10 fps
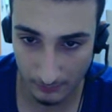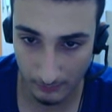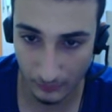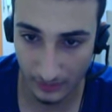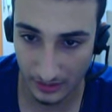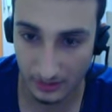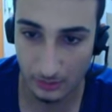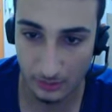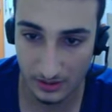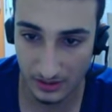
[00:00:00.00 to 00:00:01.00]
bunlar da
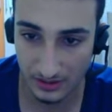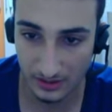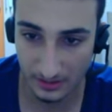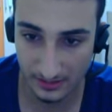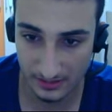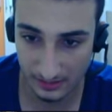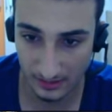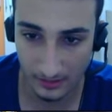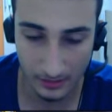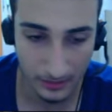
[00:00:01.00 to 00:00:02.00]
yüksek aslında.